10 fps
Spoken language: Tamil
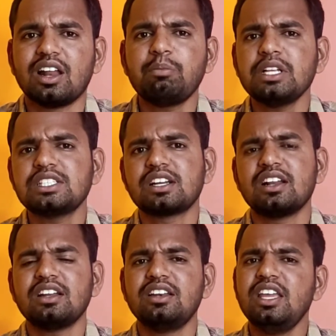நம்ம
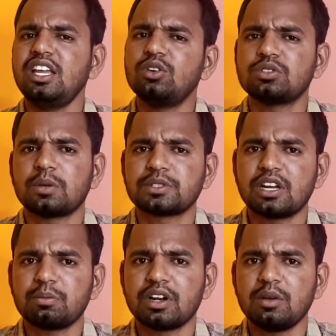சேனலை நீங்கள் இன்னும்
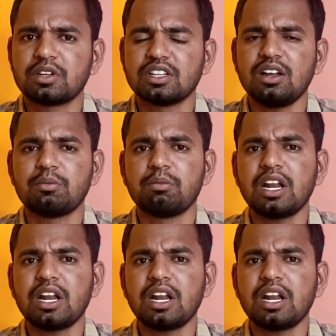சப்ஸ்கிரைப் பண்ணாமல் இருந்தால்